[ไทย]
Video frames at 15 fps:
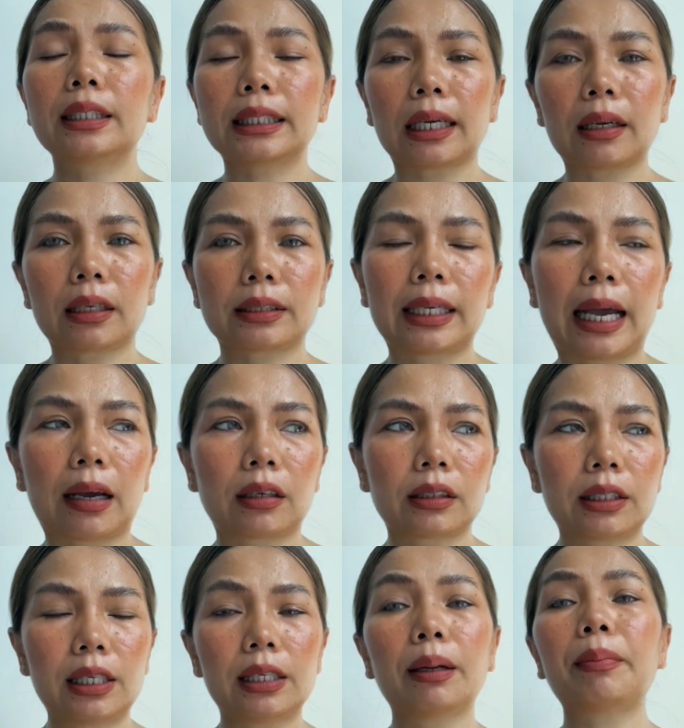จากจาก
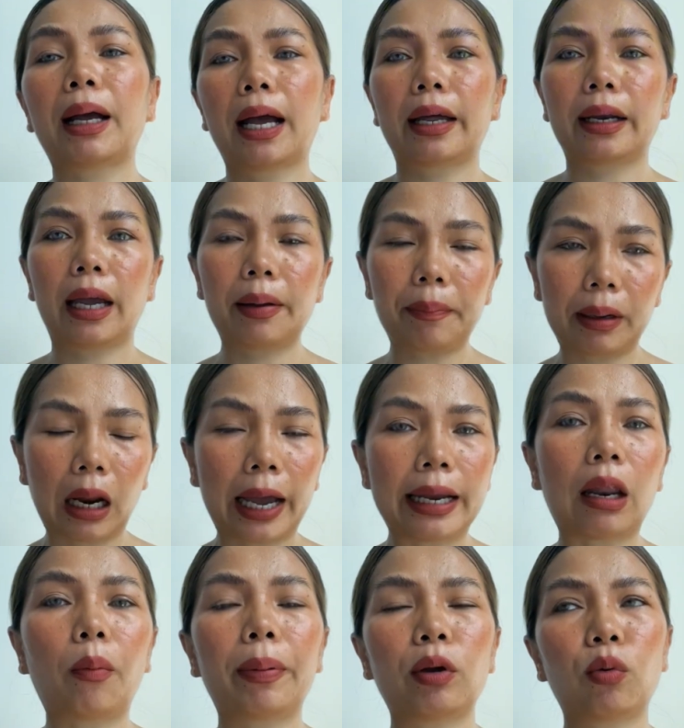ที่ทำงานให้ให้
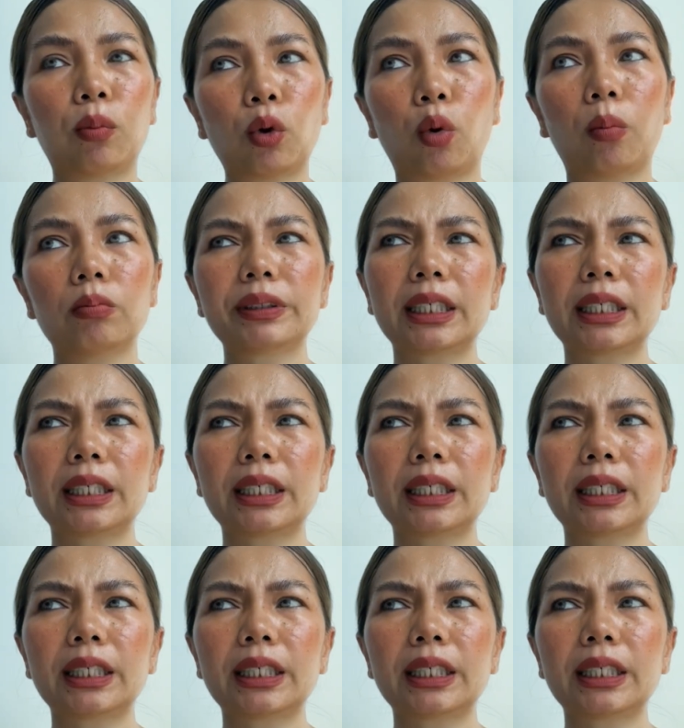เราไปอบรม